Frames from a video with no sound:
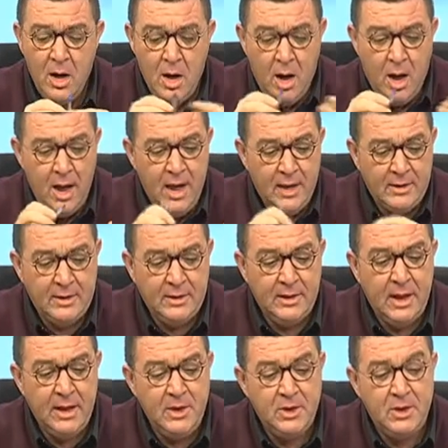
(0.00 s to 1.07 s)
hayatında
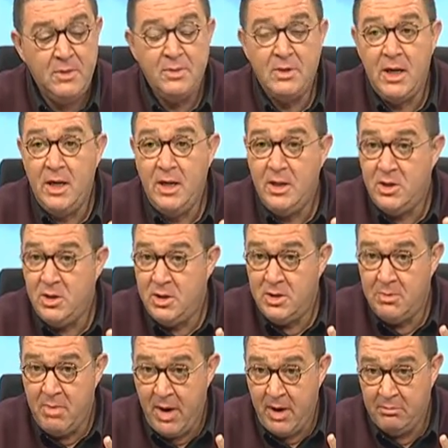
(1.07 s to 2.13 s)
hiç kimseyi
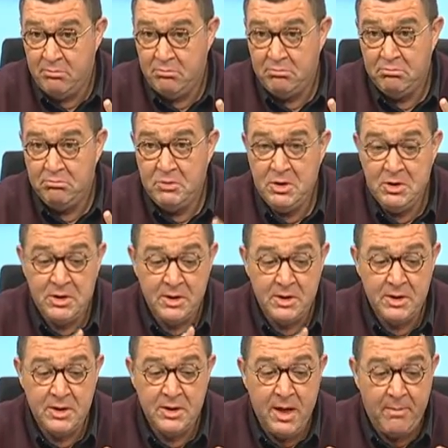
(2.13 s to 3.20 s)
incitmeyen,
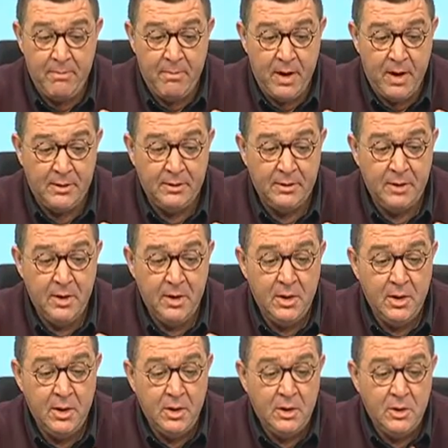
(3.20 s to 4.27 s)
hırsızlık yapmayan,
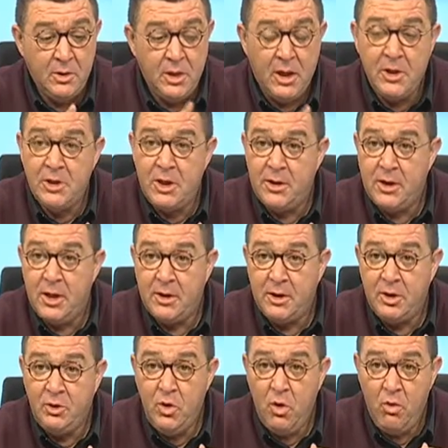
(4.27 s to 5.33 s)

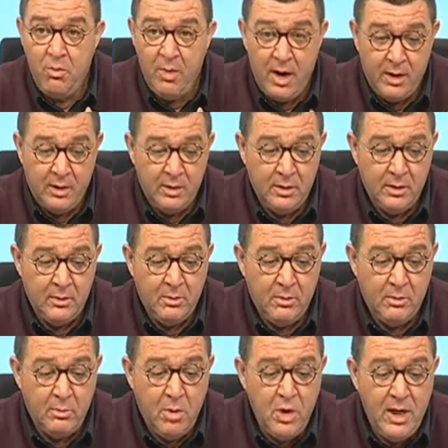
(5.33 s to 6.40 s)
çalışanlarını dövmeyen,
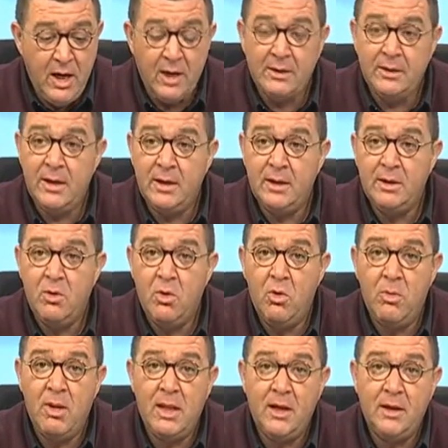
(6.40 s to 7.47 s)
bodyguardlarını
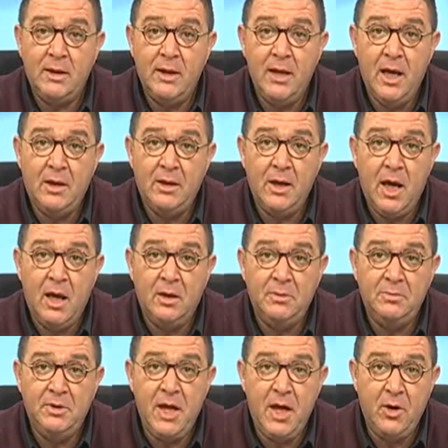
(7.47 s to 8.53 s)
korumalarını yanına
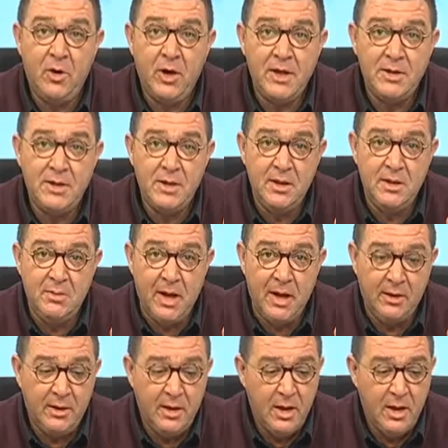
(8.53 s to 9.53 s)
alıp terör estirmeyen,